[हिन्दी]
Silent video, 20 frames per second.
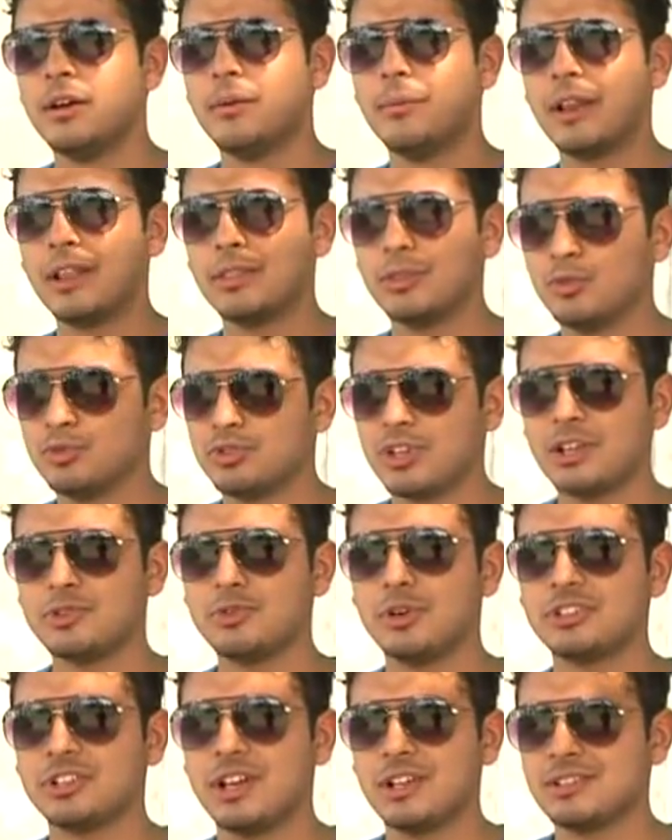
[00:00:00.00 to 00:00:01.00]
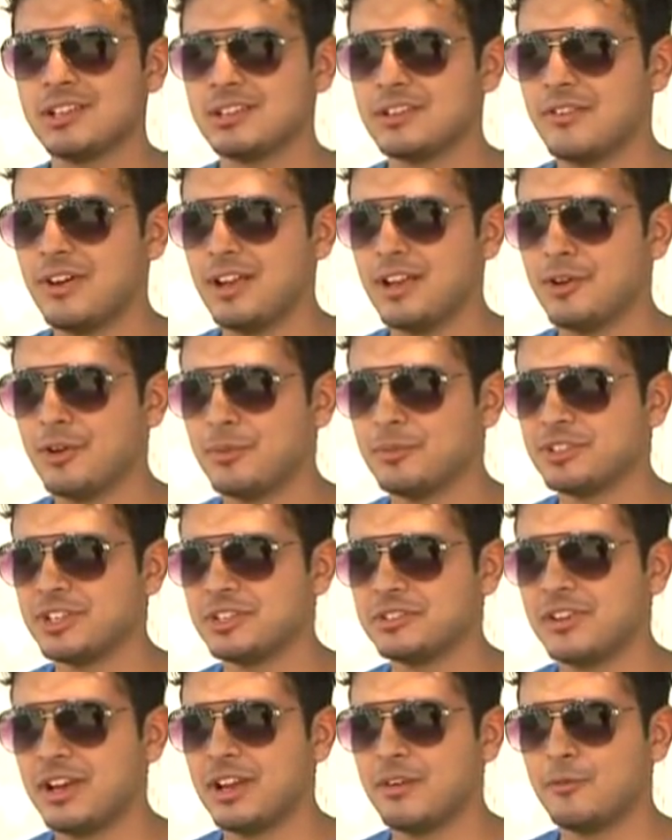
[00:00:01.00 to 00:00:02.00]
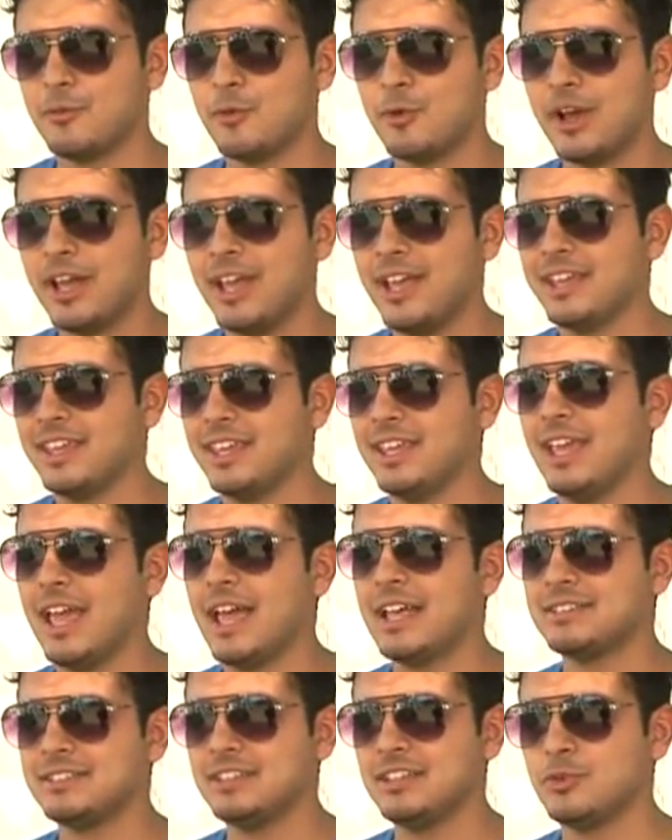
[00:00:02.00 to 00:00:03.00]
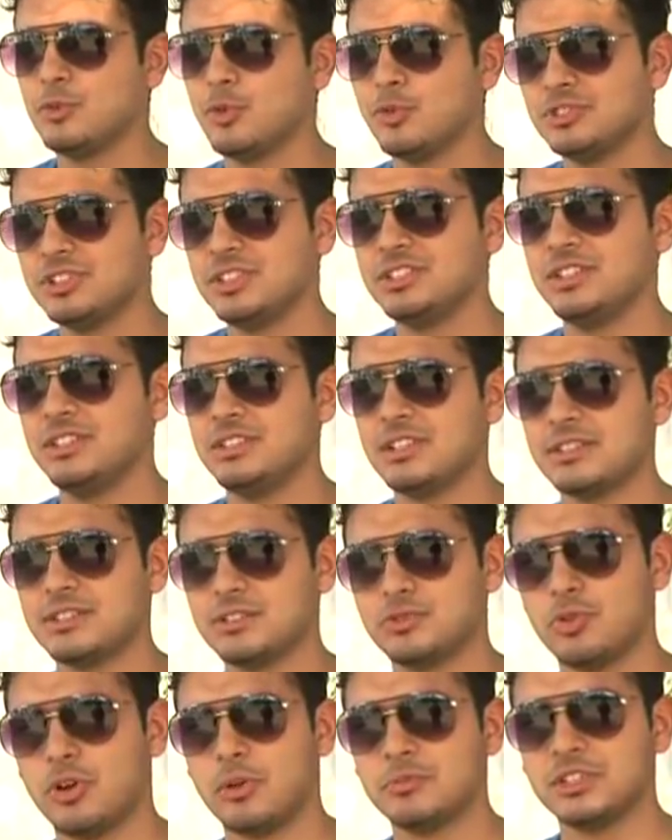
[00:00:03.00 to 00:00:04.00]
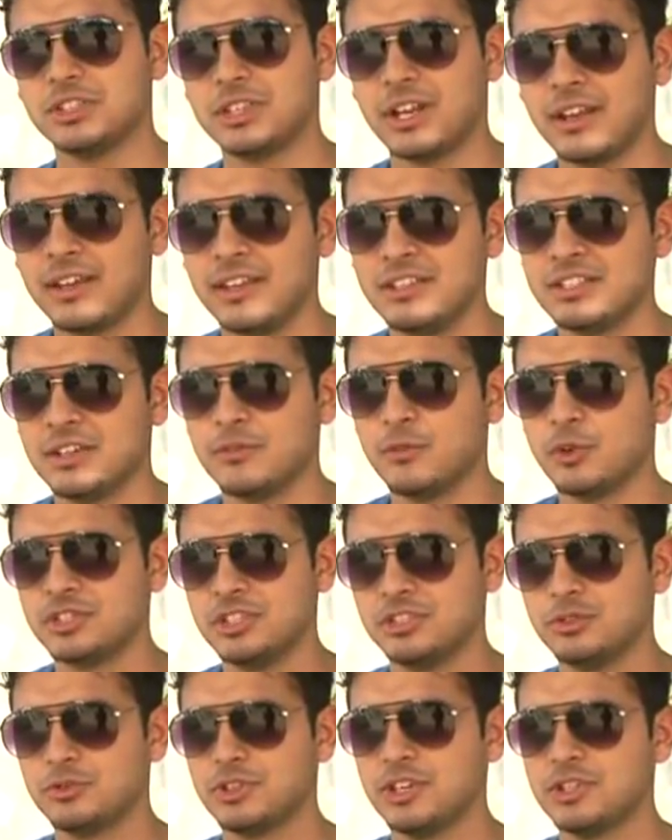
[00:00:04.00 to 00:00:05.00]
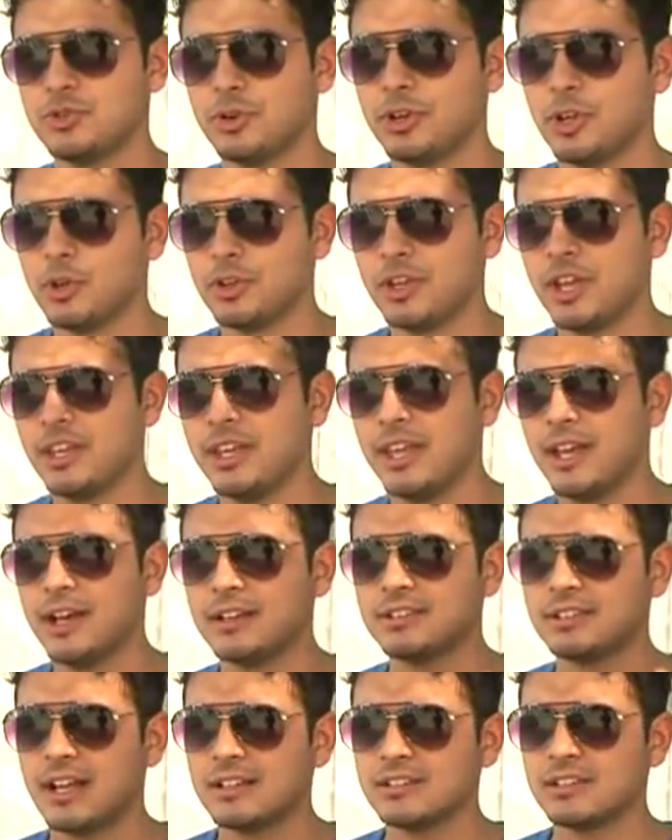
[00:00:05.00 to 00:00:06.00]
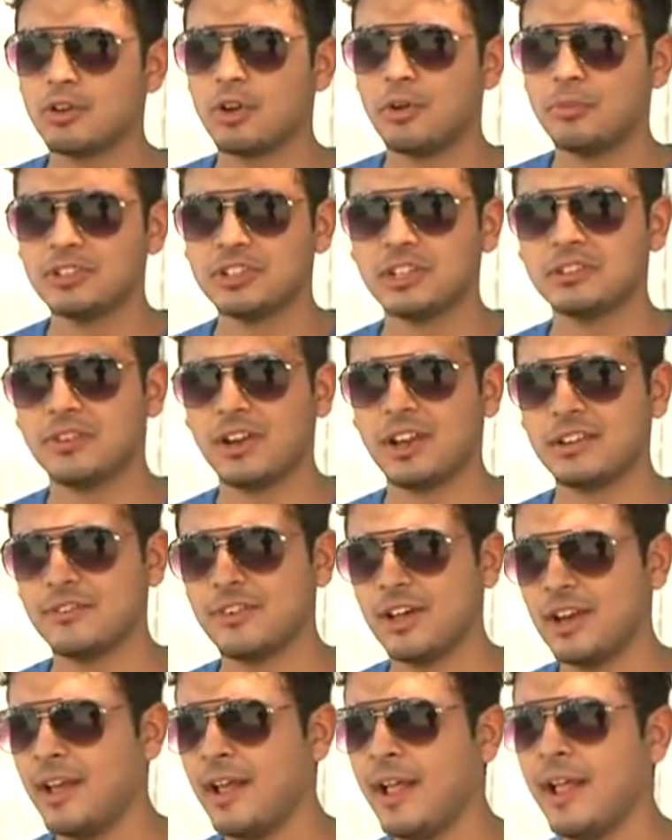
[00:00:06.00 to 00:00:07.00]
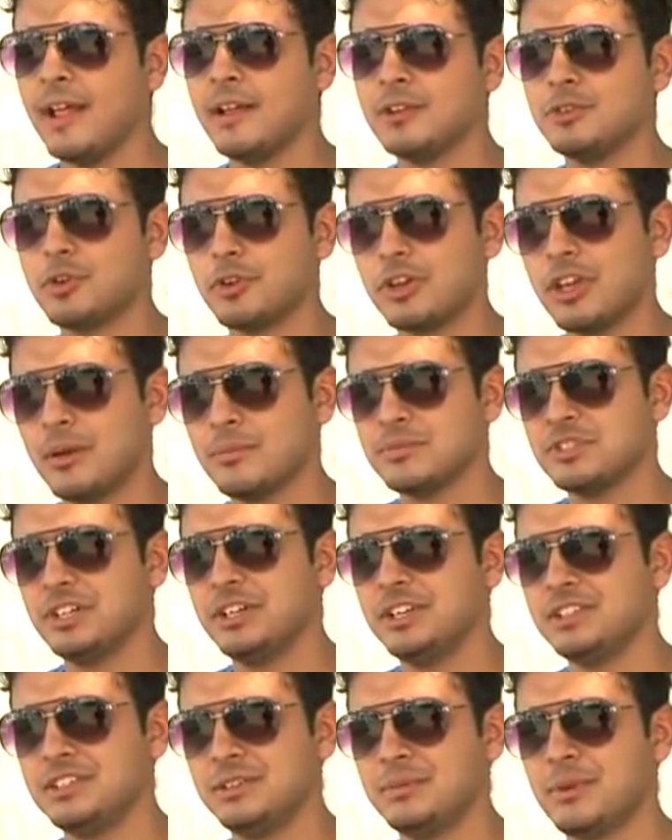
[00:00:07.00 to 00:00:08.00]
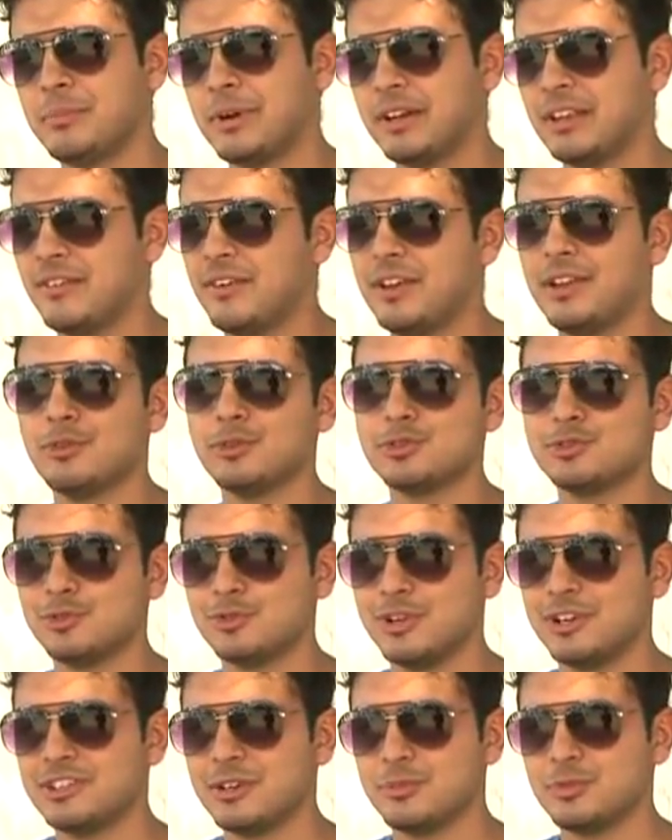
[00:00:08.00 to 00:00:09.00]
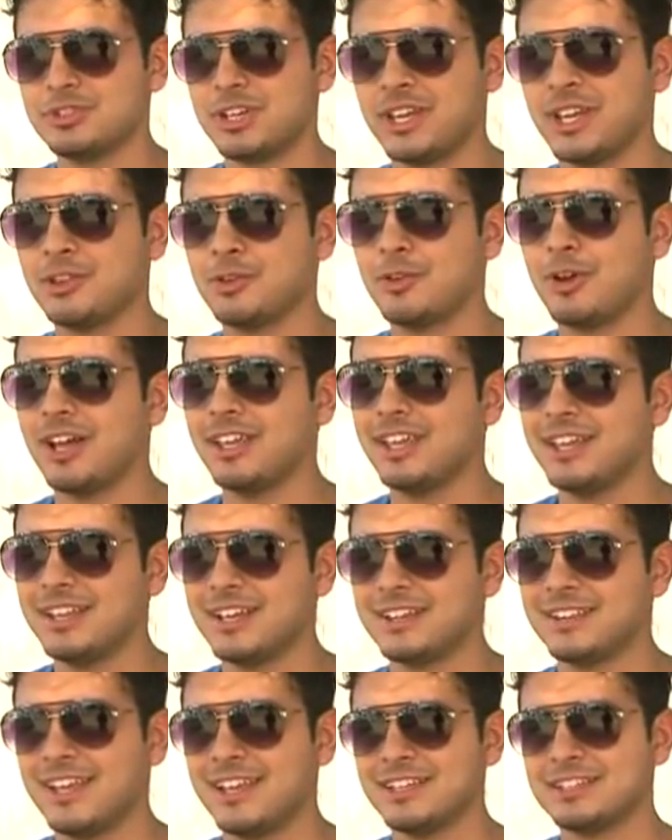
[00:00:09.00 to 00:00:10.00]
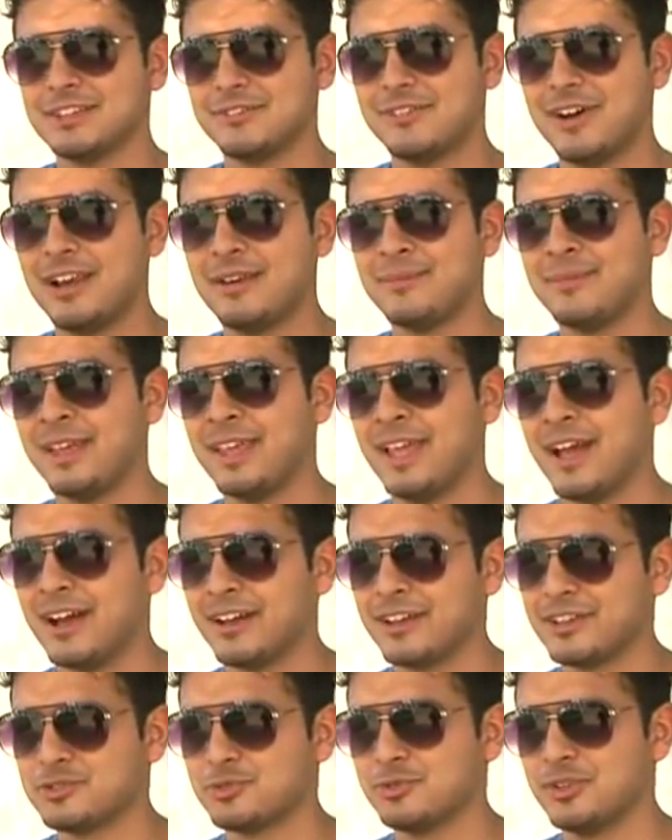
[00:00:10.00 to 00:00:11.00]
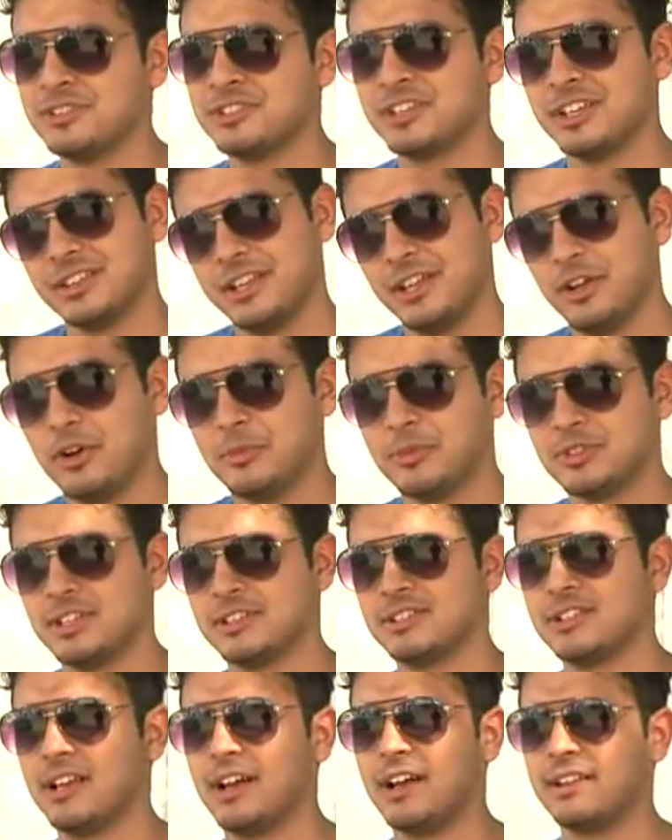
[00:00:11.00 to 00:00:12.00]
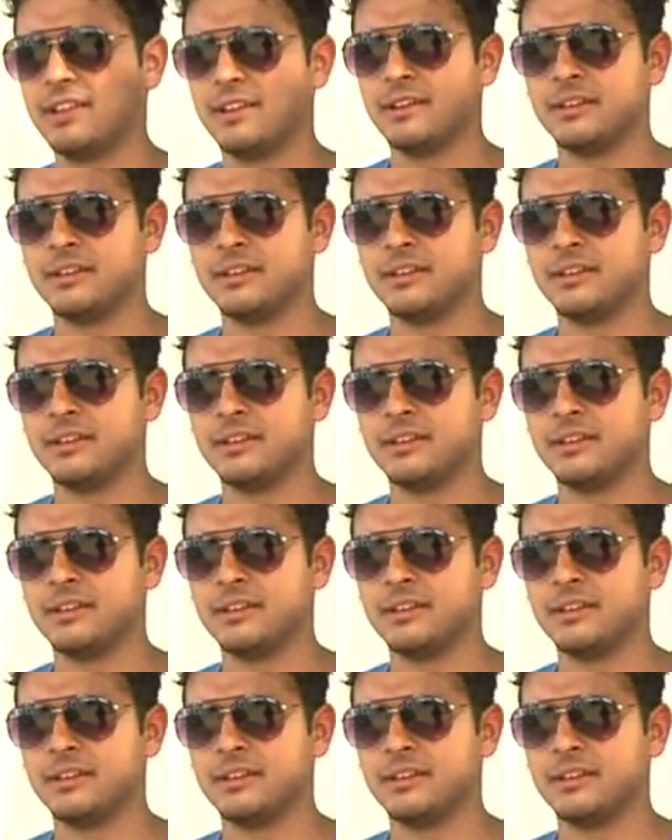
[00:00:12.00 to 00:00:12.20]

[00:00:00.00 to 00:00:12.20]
हमारा दूसरा जो आसान सा सवाल है कॉमन सेंस वाला वो है कि ऐसी कौन सी चीज़ है जिसको हम जितना खींचे वो चीज़ उतनी छोटी होती है ये एक आसान सा कॉमन सेंस वाला सवाल है जो कि हम जी में पढ़ने वाले कुछ स्टूडेंट से पूछेंगे तो आइए देखते हैं इस सवाल में यहाँ के स्टूडेंट्स कितनी कॉमन सेंस लगाते